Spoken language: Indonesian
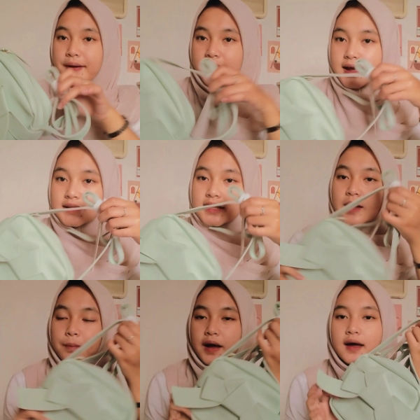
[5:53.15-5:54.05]
4
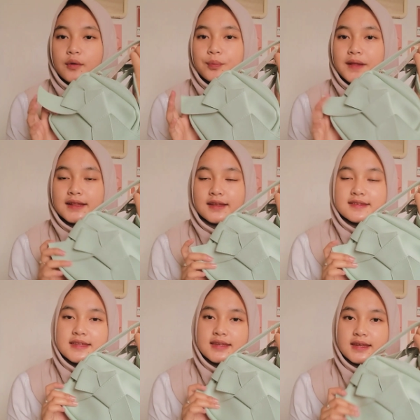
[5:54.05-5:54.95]
Kenapa aku pilih
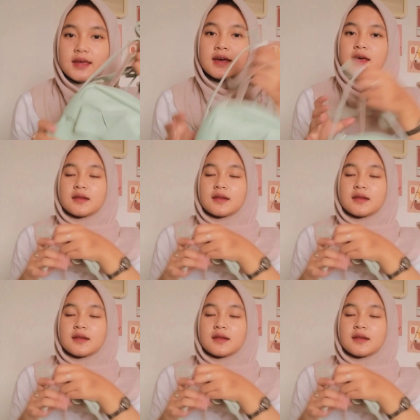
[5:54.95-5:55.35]
tas ini